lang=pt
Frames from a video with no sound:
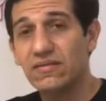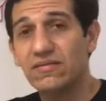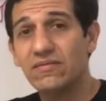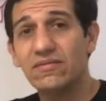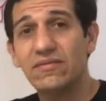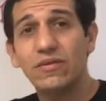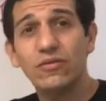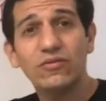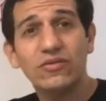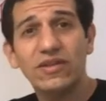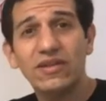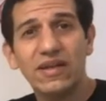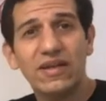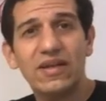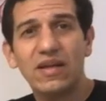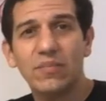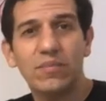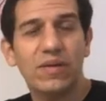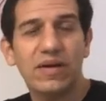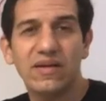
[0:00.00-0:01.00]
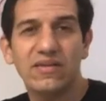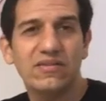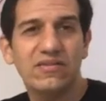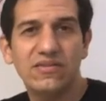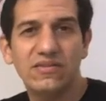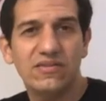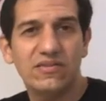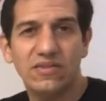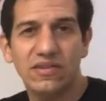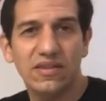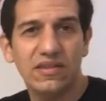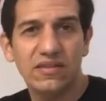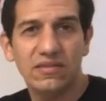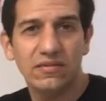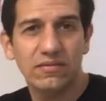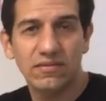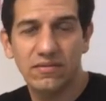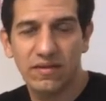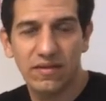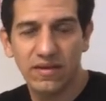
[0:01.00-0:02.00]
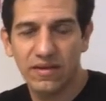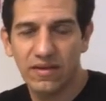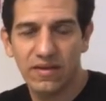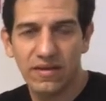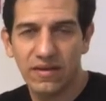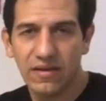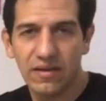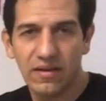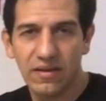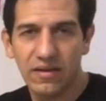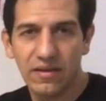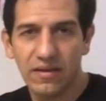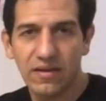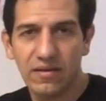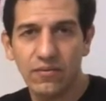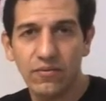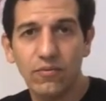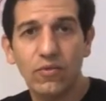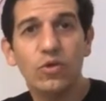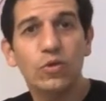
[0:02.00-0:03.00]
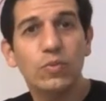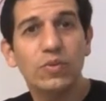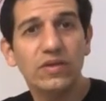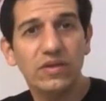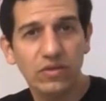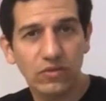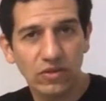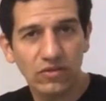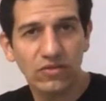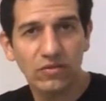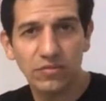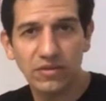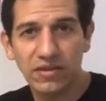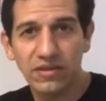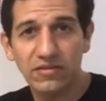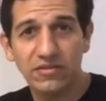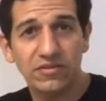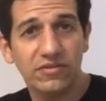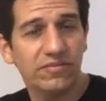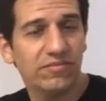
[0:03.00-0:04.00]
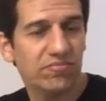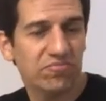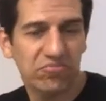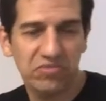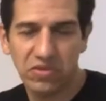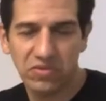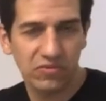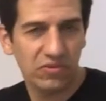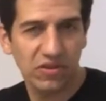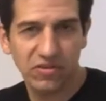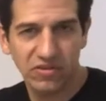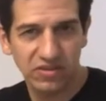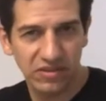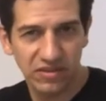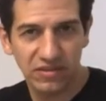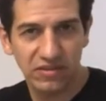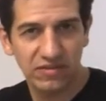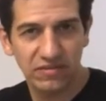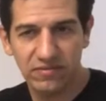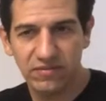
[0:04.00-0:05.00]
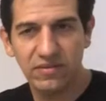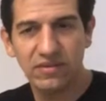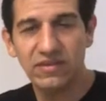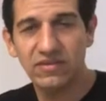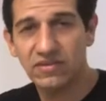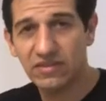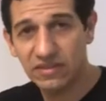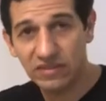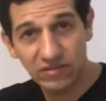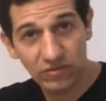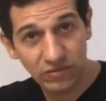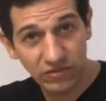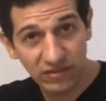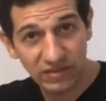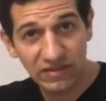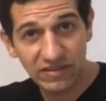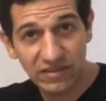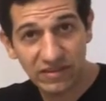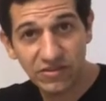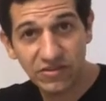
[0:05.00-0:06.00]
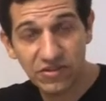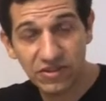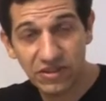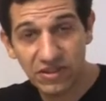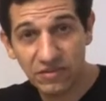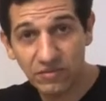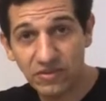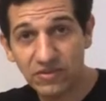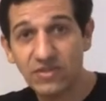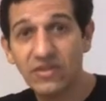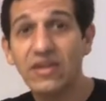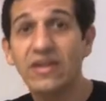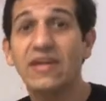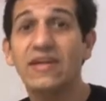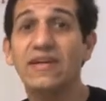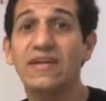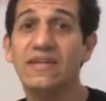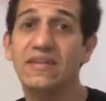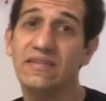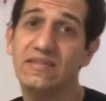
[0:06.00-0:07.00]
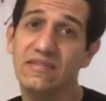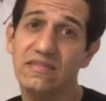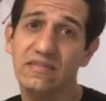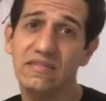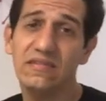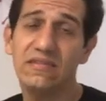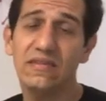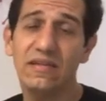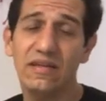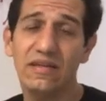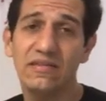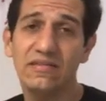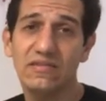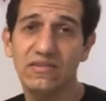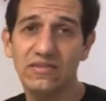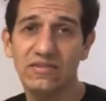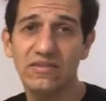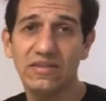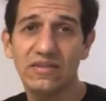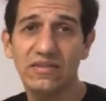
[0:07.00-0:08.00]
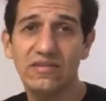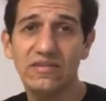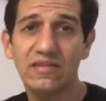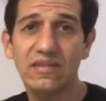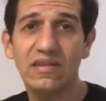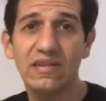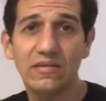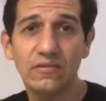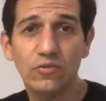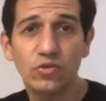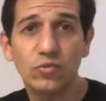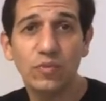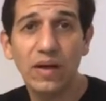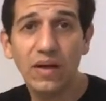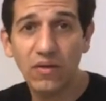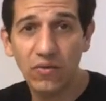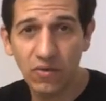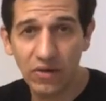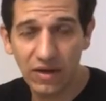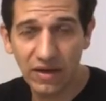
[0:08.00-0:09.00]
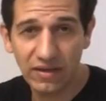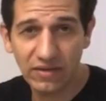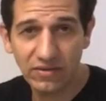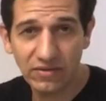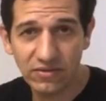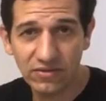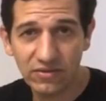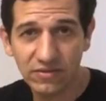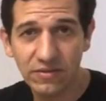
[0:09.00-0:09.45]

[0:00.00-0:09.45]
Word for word: não seria capaz de encher é, é, um outro pneu novamente. Então não adianta. Isso aqui são 16 gramas. Existem, existem cilindros maiores